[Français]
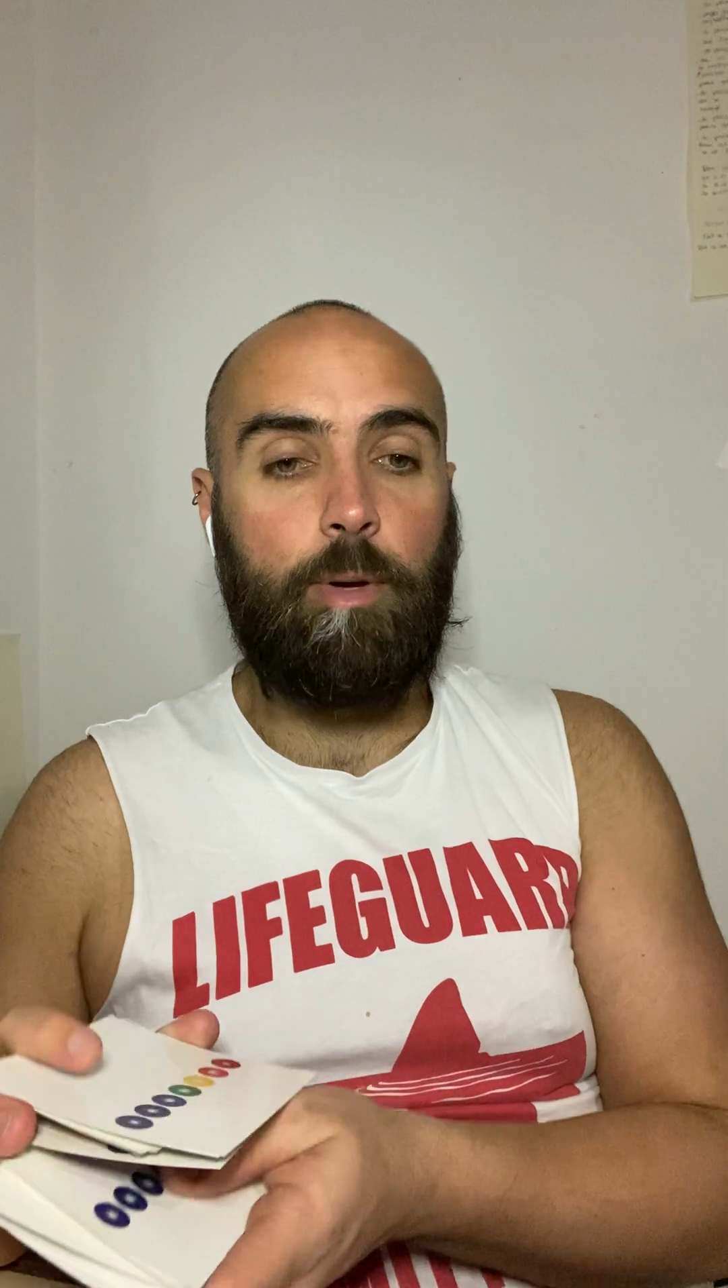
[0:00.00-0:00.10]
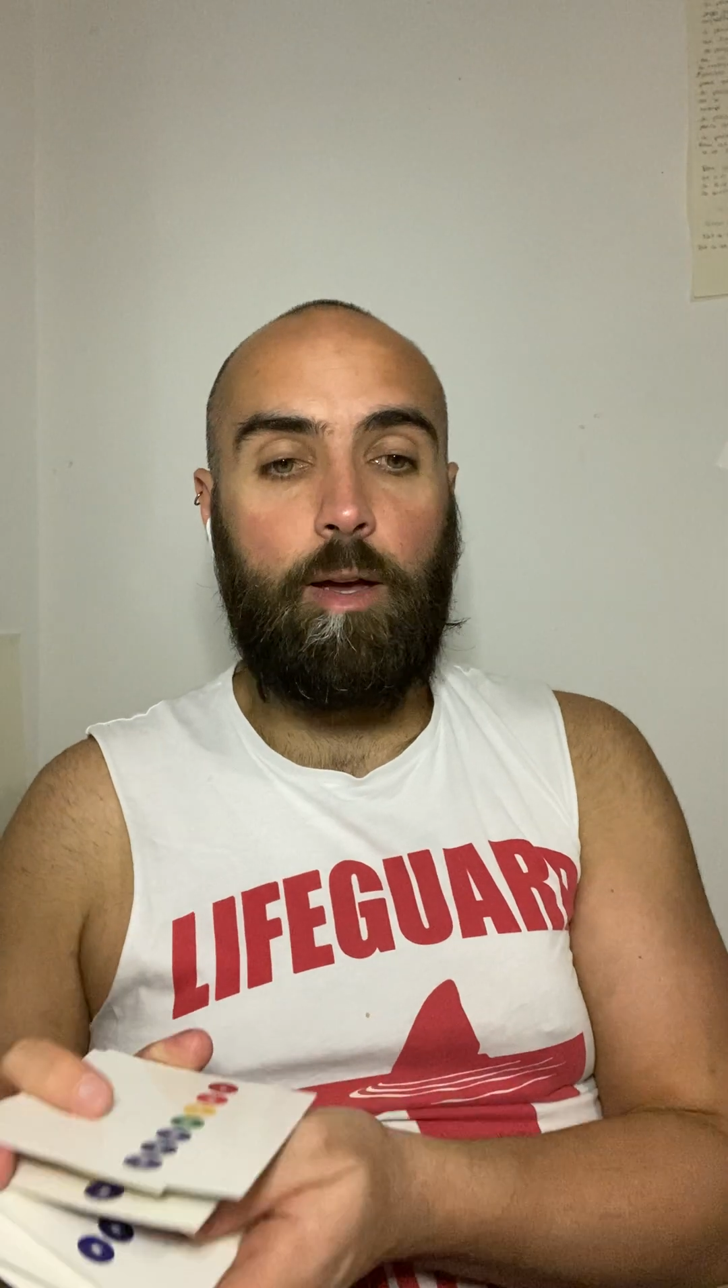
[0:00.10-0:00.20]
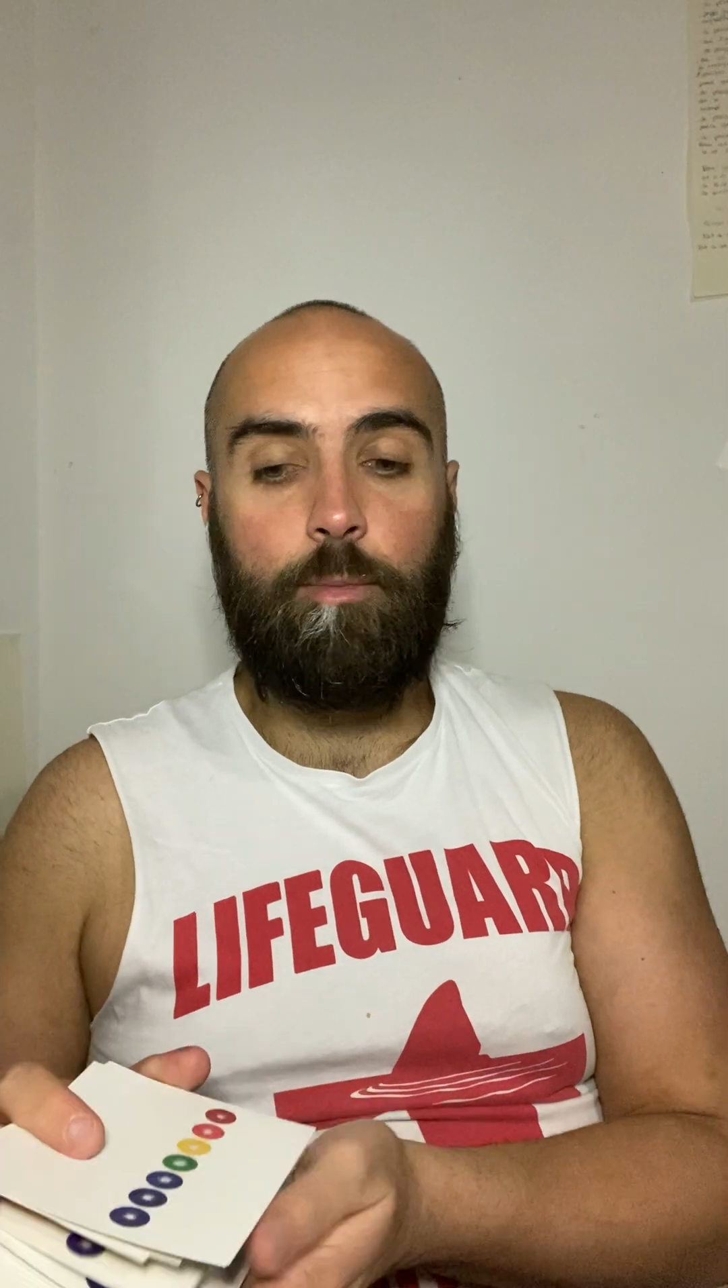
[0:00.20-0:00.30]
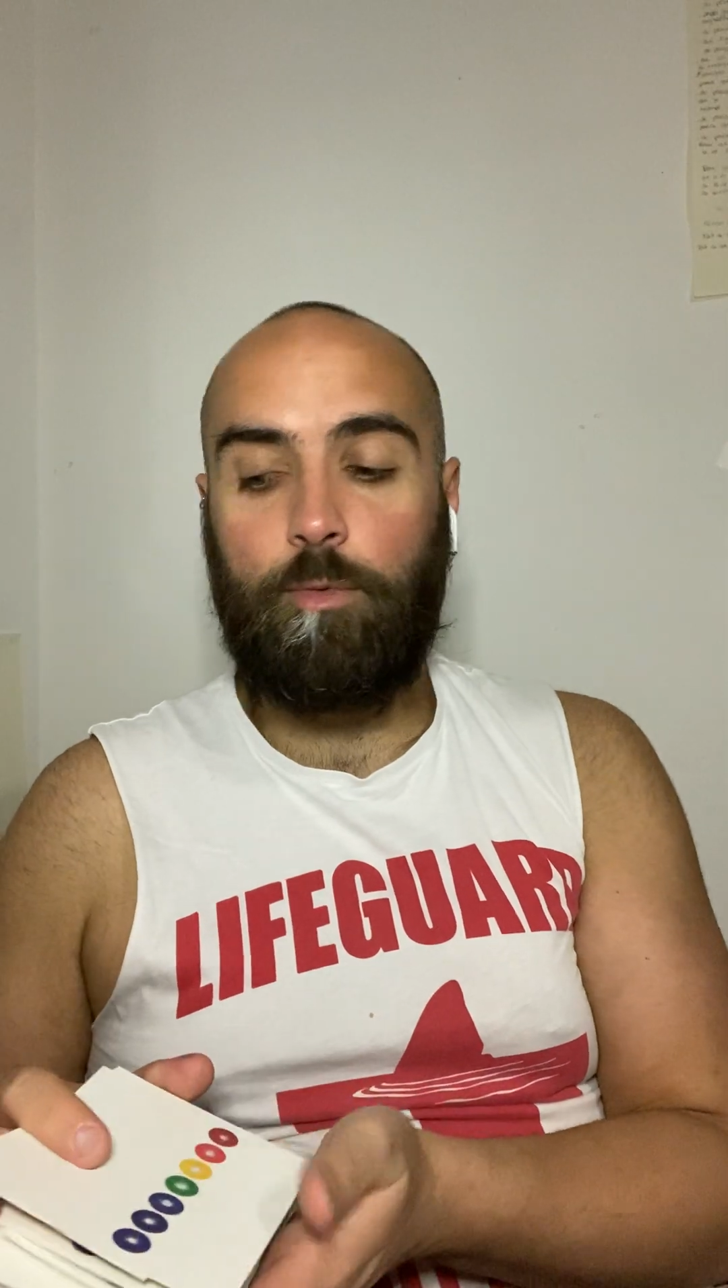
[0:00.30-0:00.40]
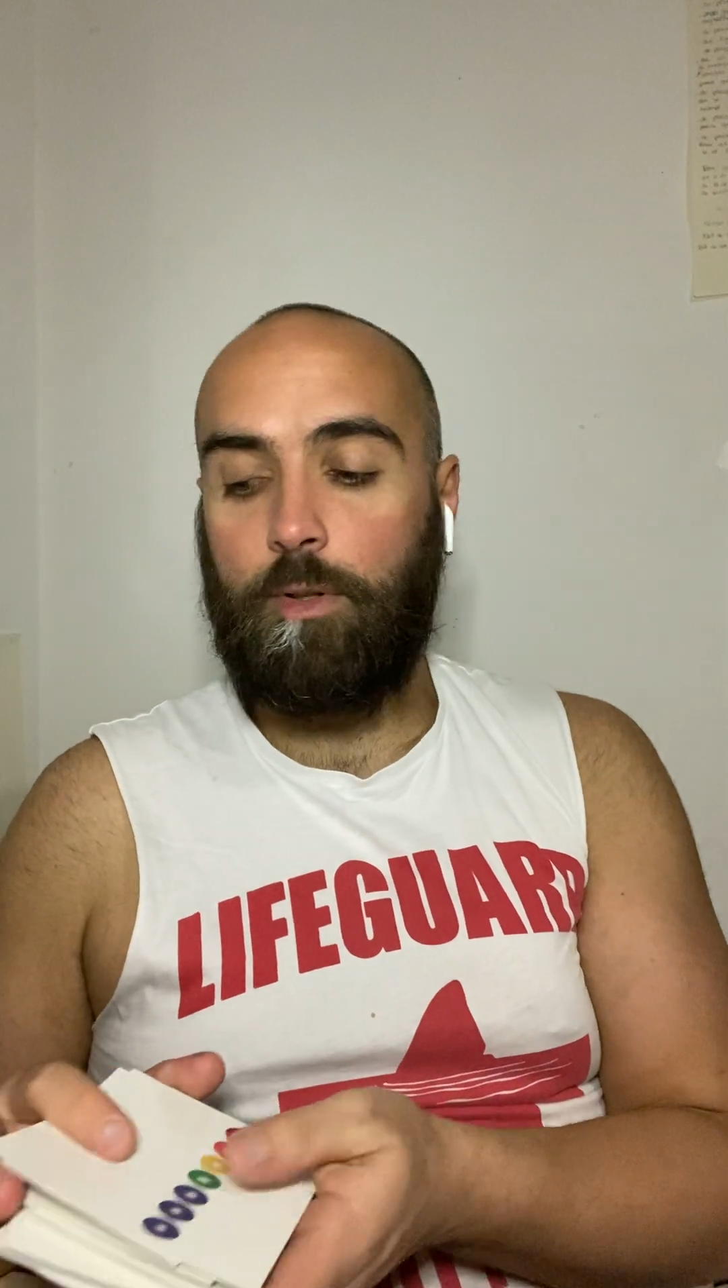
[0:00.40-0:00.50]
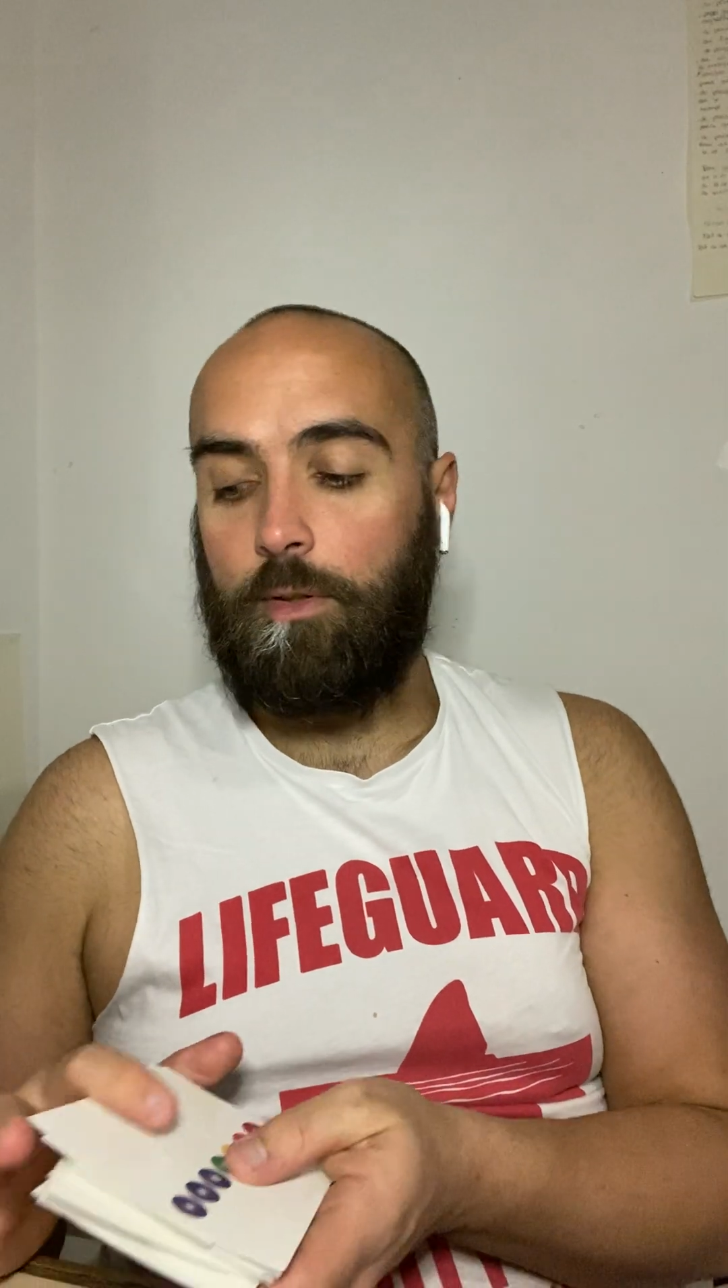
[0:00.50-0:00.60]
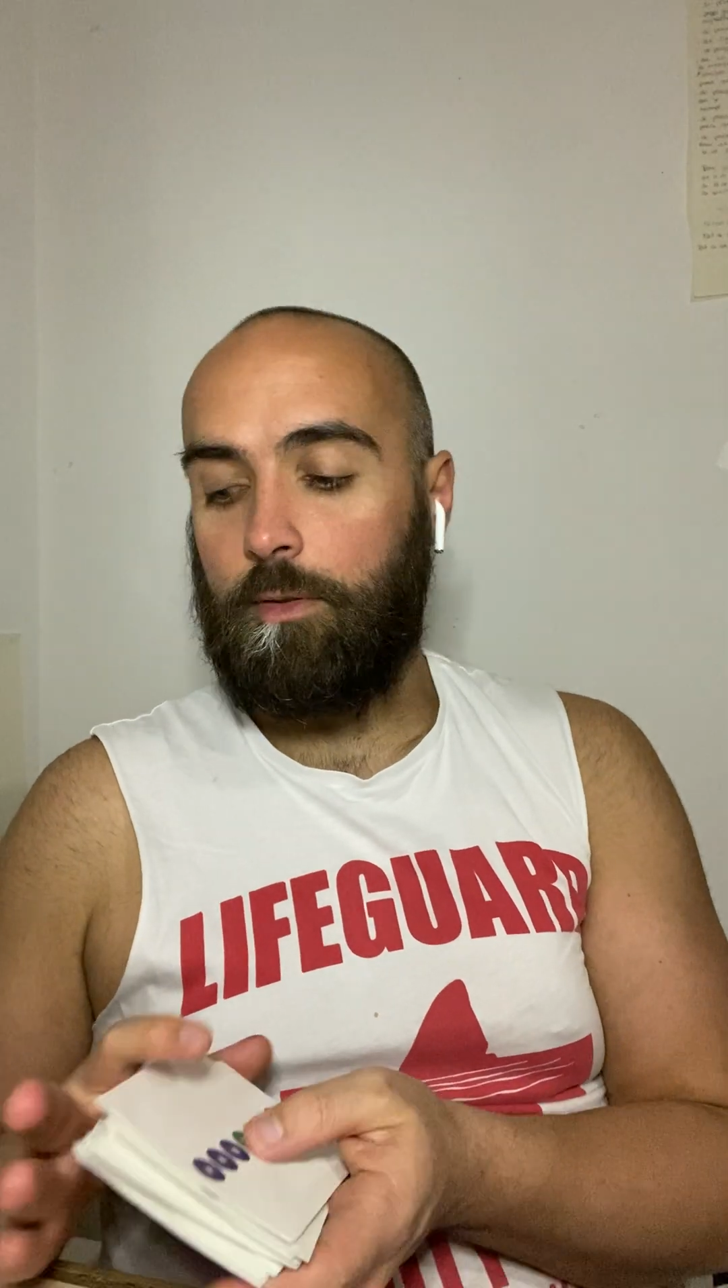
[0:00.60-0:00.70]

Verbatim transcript: pas moi,